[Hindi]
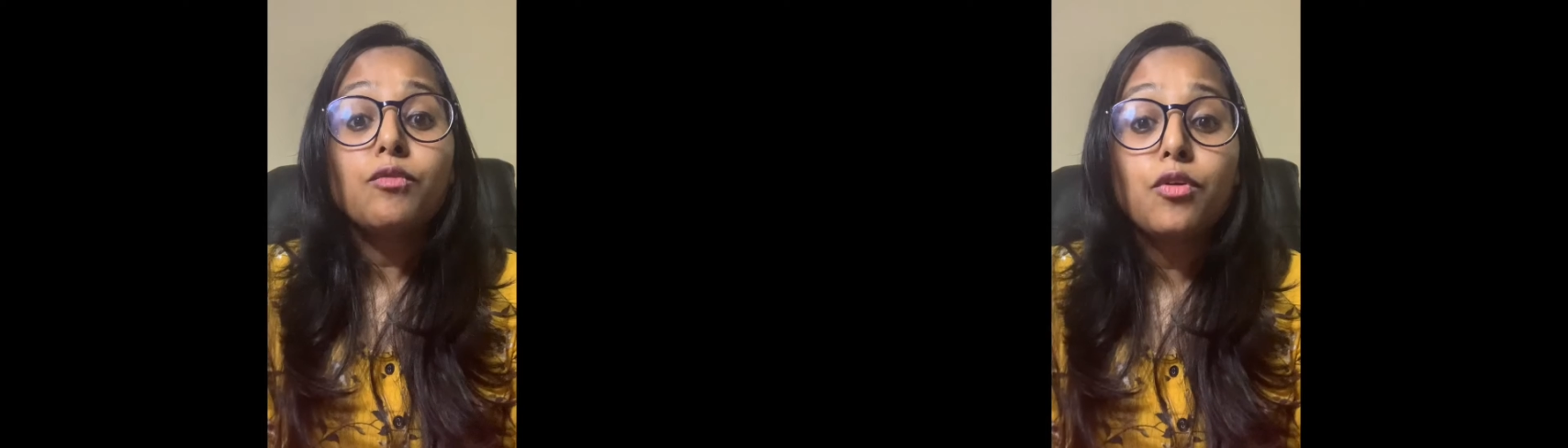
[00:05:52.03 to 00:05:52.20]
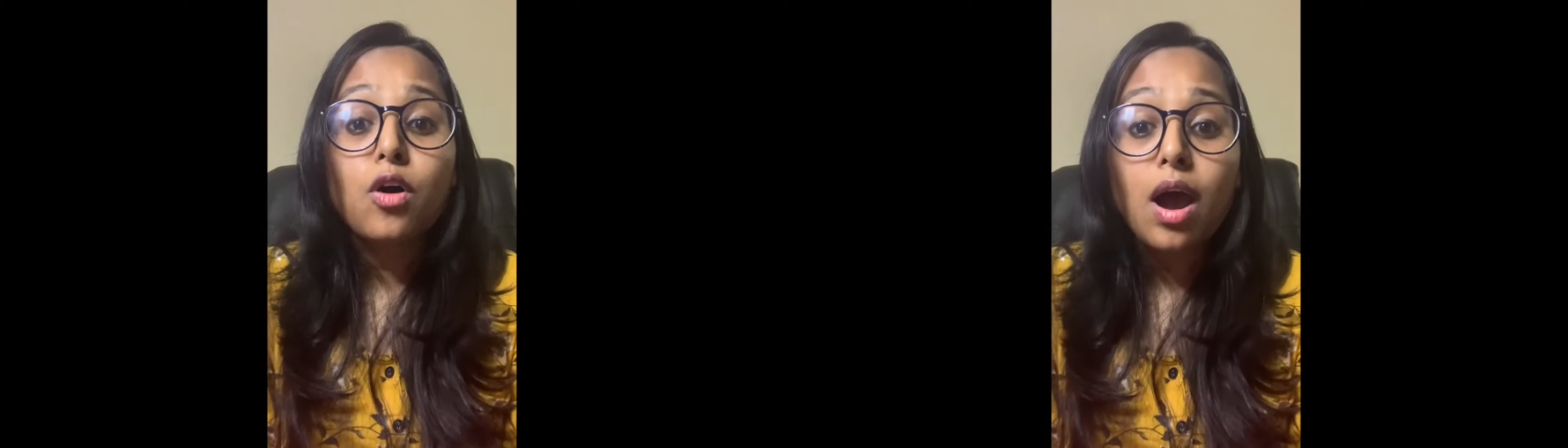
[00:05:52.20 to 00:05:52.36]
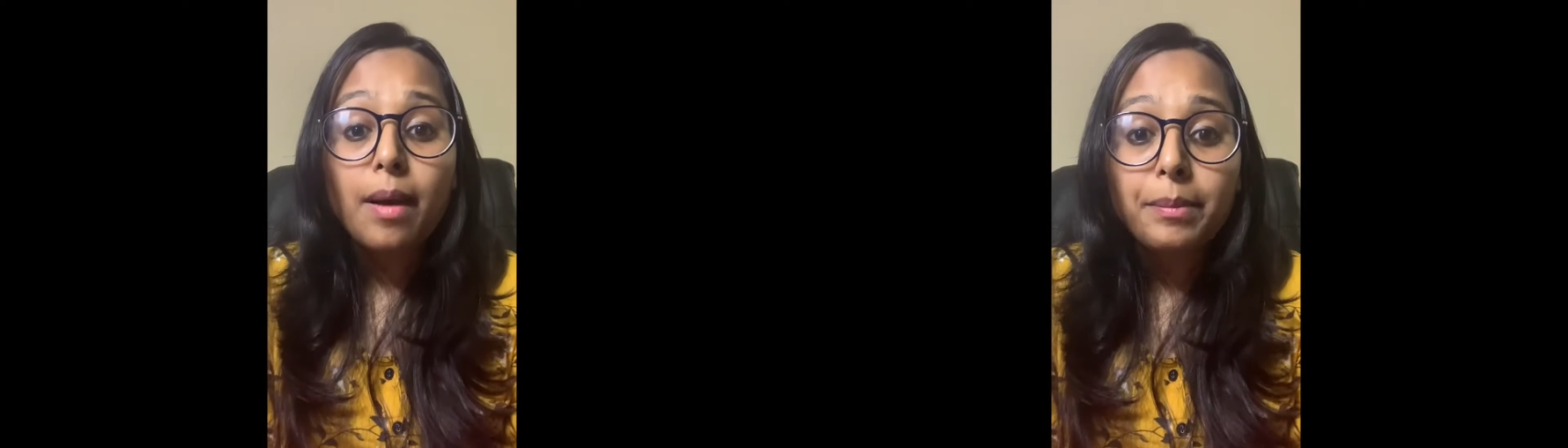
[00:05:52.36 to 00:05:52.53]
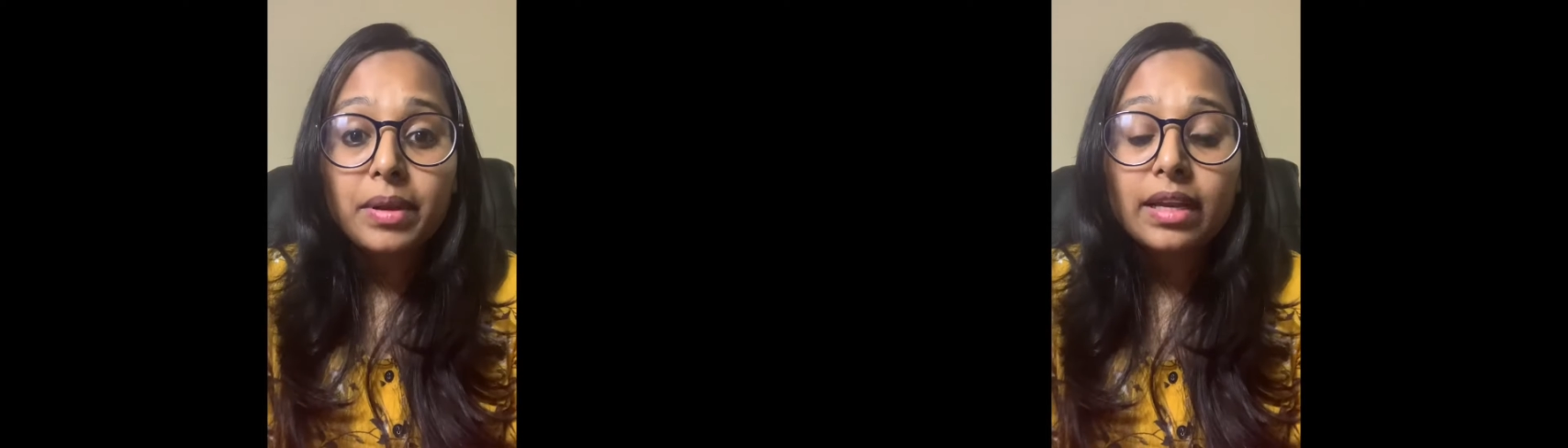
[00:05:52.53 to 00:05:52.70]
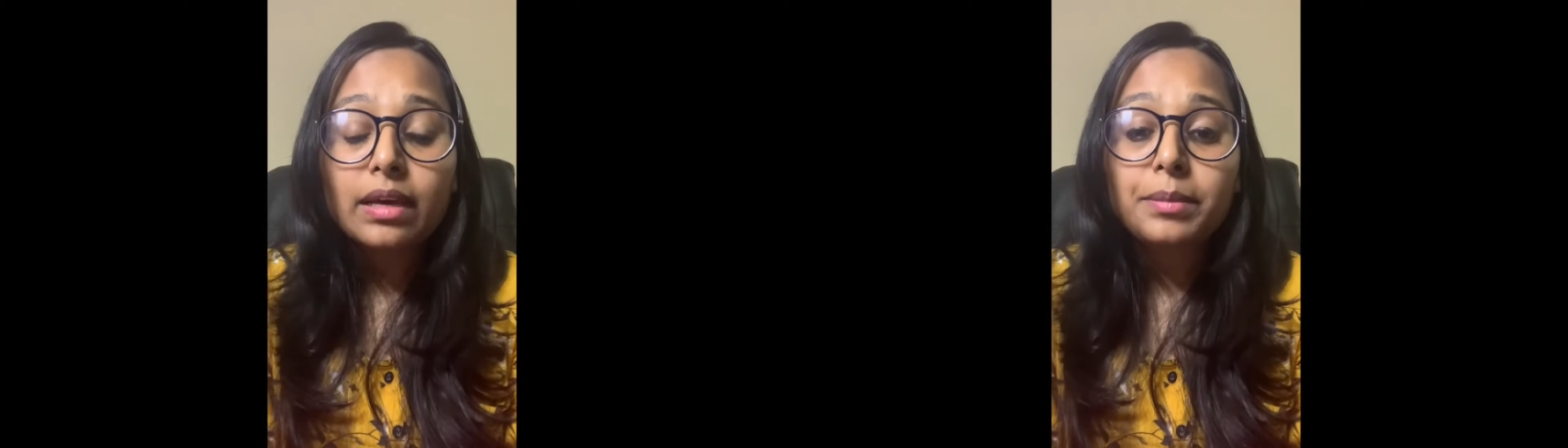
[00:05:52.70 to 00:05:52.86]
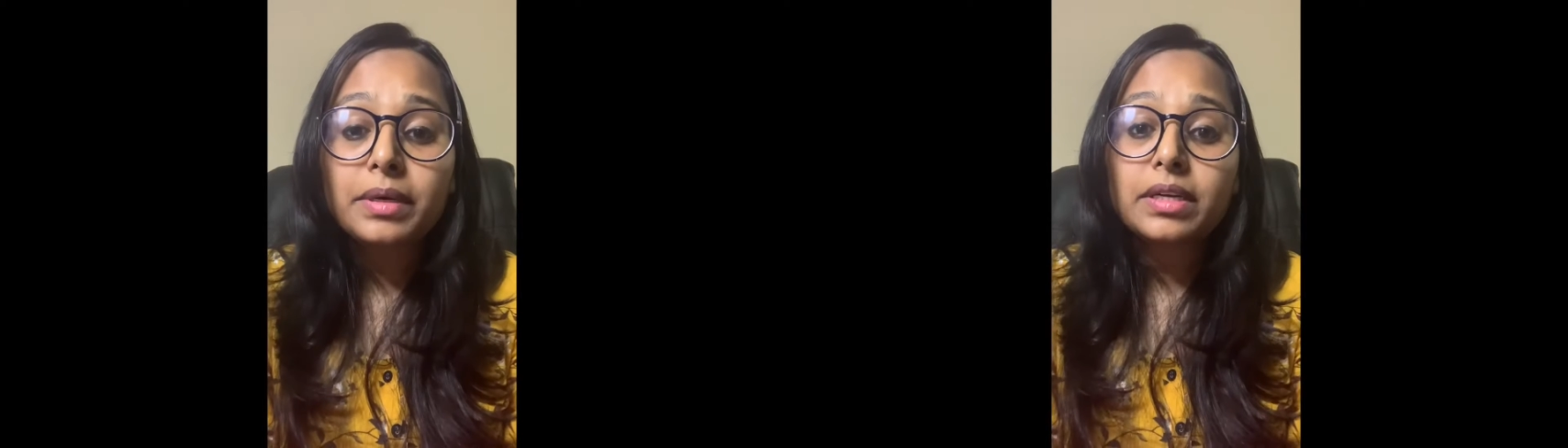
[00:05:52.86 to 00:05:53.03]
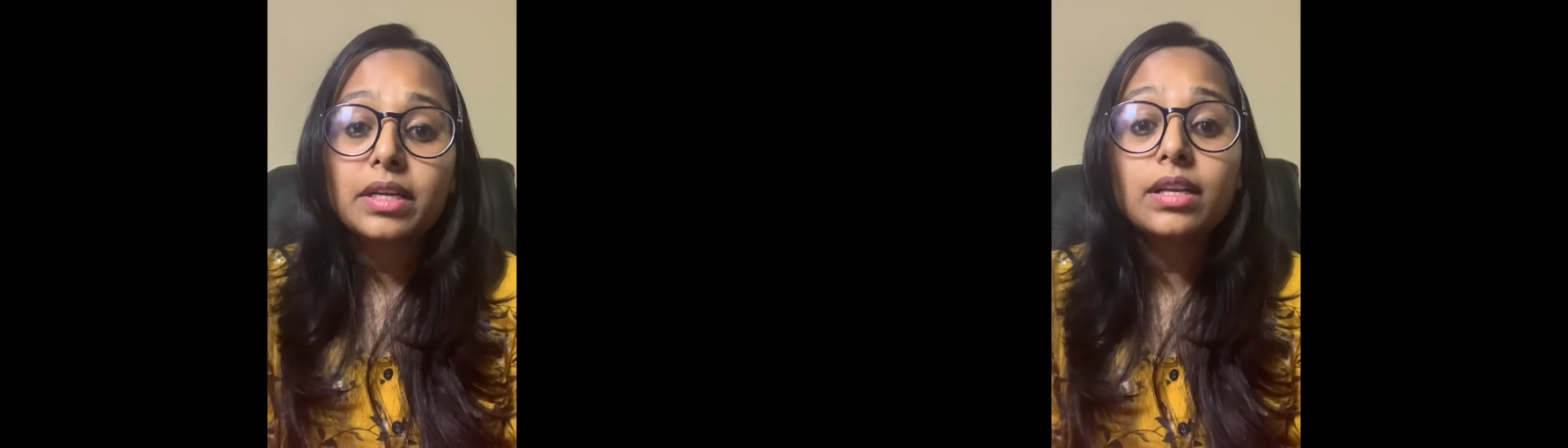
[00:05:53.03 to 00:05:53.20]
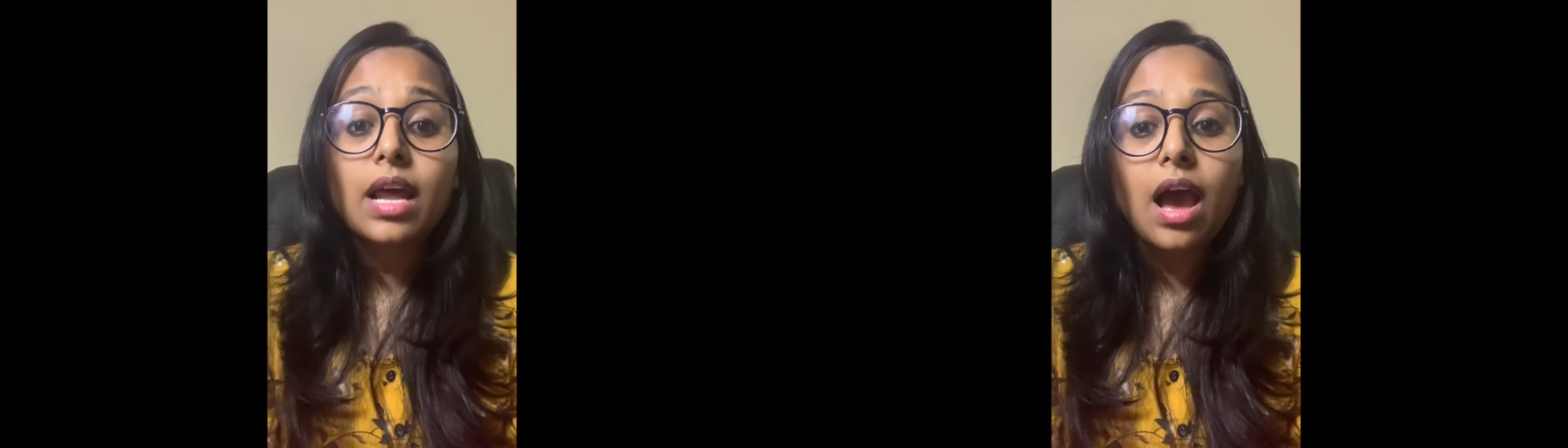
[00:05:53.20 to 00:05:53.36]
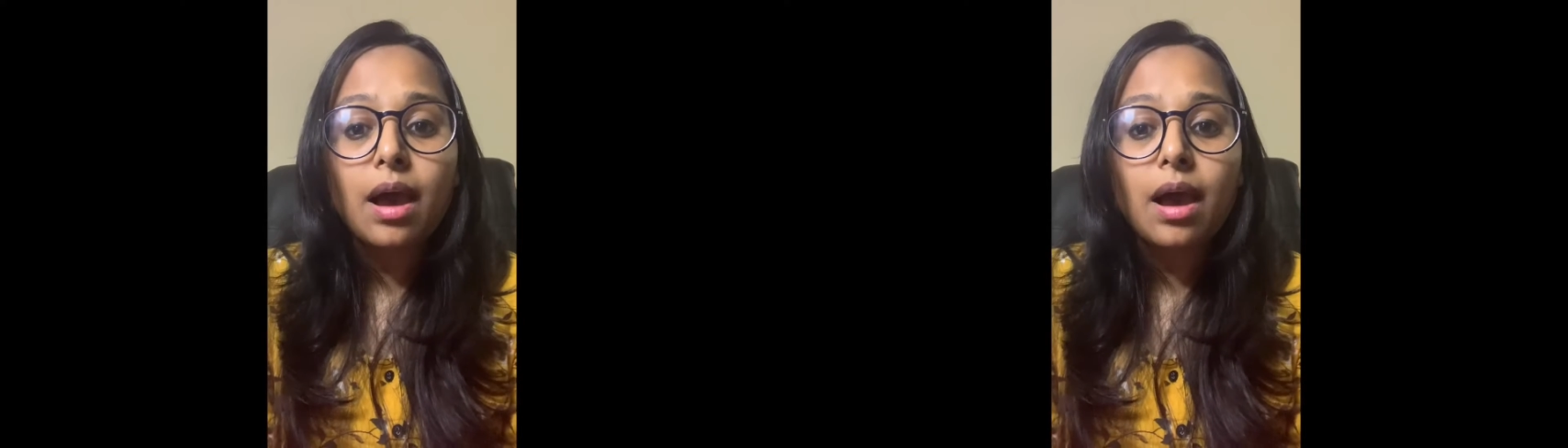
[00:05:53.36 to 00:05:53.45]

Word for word: वो अपना बर्डन